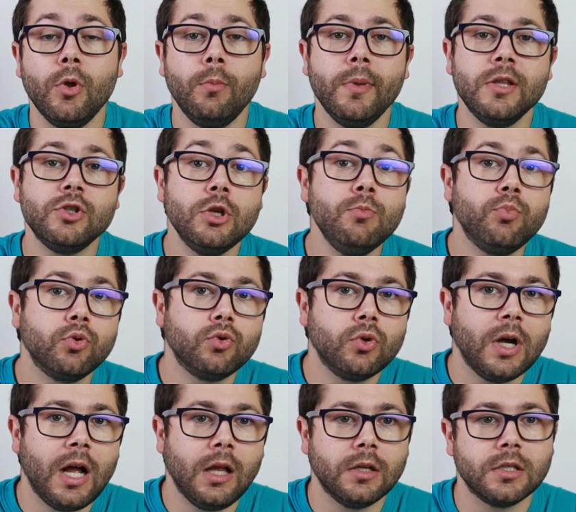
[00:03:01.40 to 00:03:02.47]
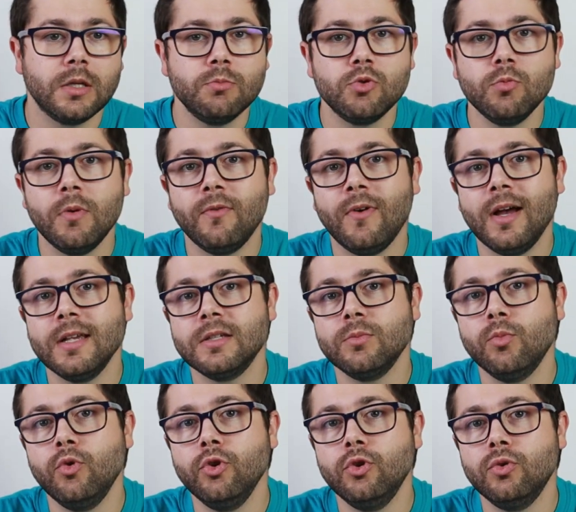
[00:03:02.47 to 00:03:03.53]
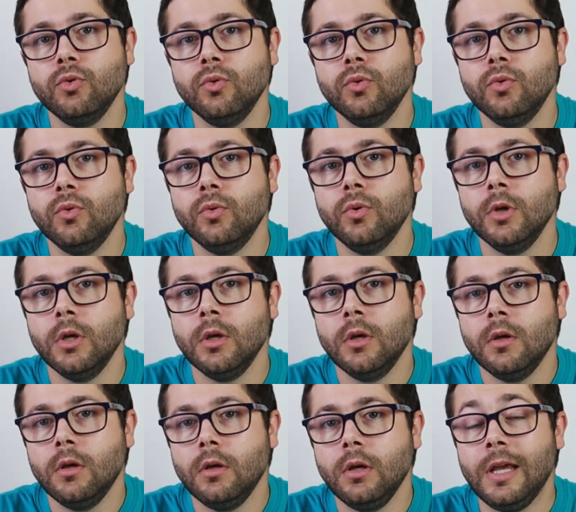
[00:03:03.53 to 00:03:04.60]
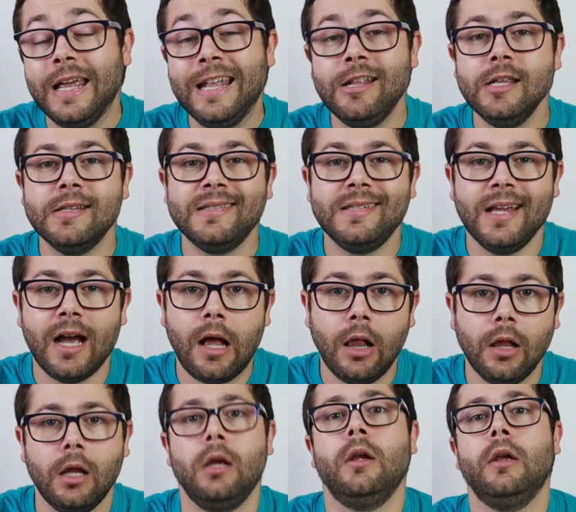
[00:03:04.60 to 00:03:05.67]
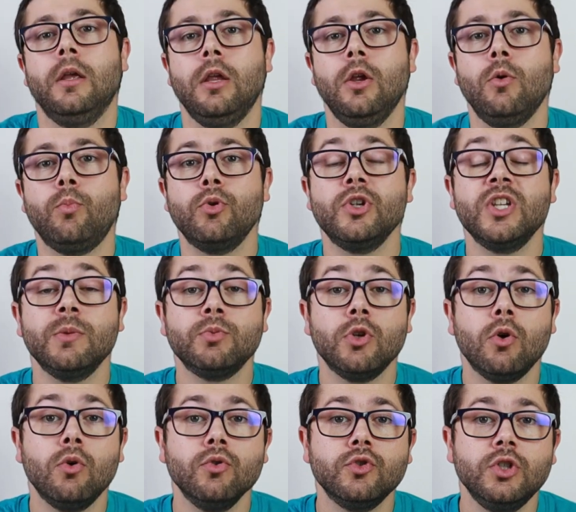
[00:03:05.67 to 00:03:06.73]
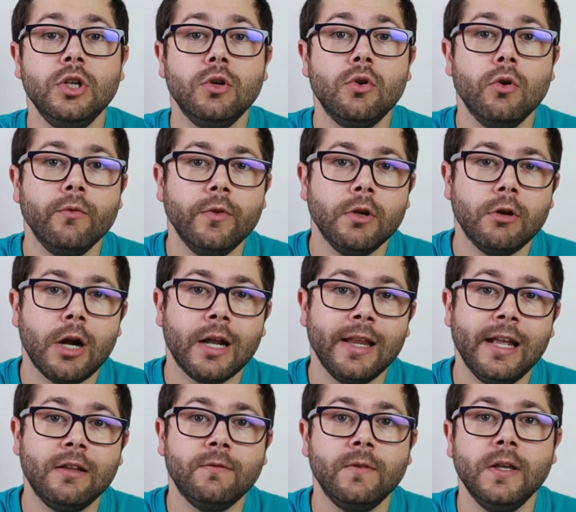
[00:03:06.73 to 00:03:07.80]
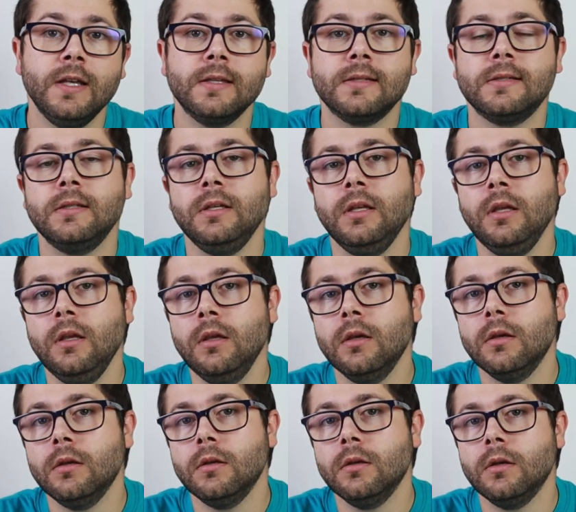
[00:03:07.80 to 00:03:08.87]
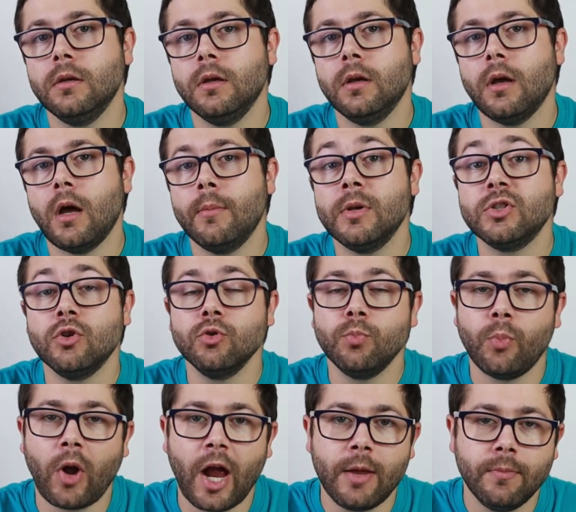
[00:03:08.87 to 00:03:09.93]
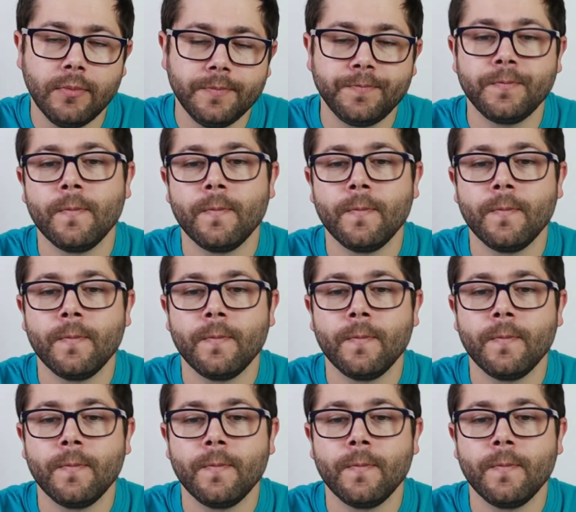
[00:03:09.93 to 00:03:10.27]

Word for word: pelo menos em Portugal, estamos numa fase muito eh, inicial. Eu, por exemplo, só consigo configurar Netflix e uh, Amazon Prime.